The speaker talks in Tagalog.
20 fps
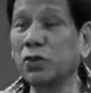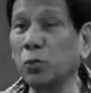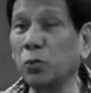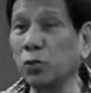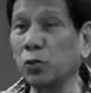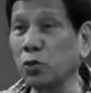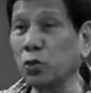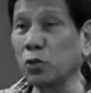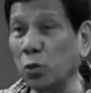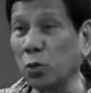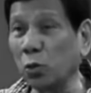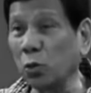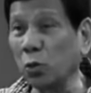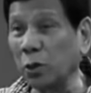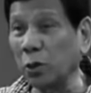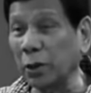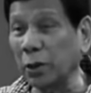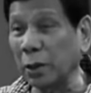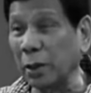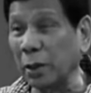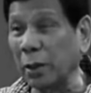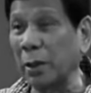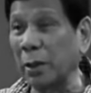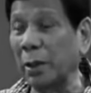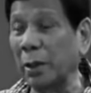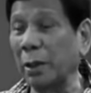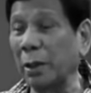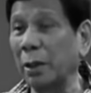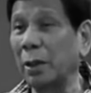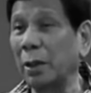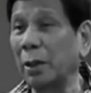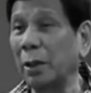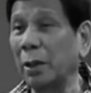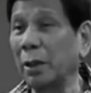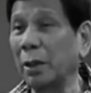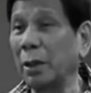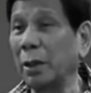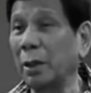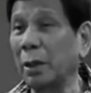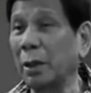At sumusunod ka talaga.
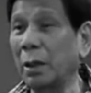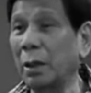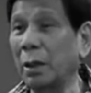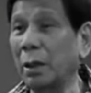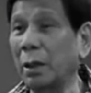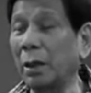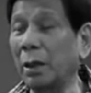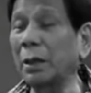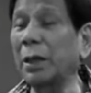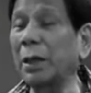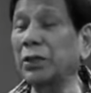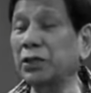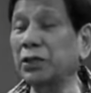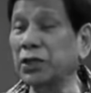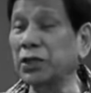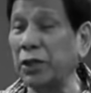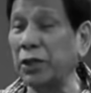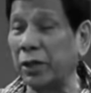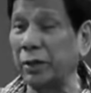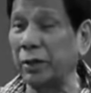And I